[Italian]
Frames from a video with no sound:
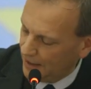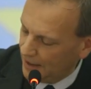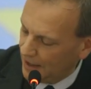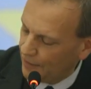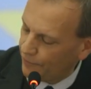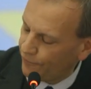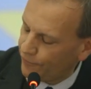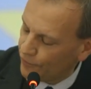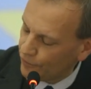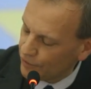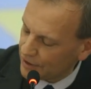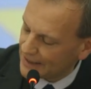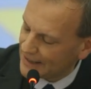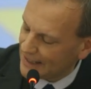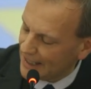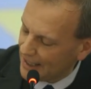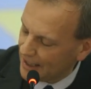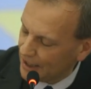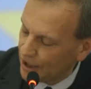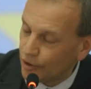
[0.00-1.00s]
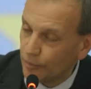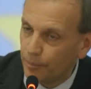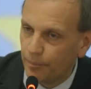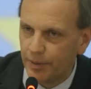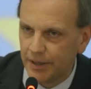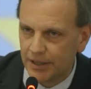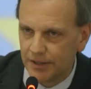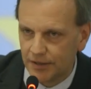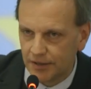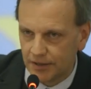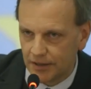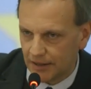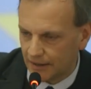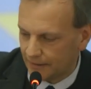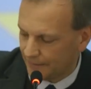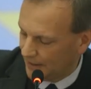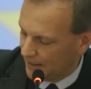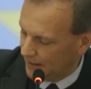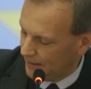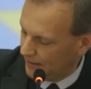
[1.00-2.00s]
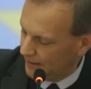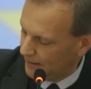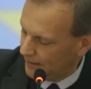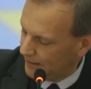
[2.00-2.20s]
e forse anche oppressiva,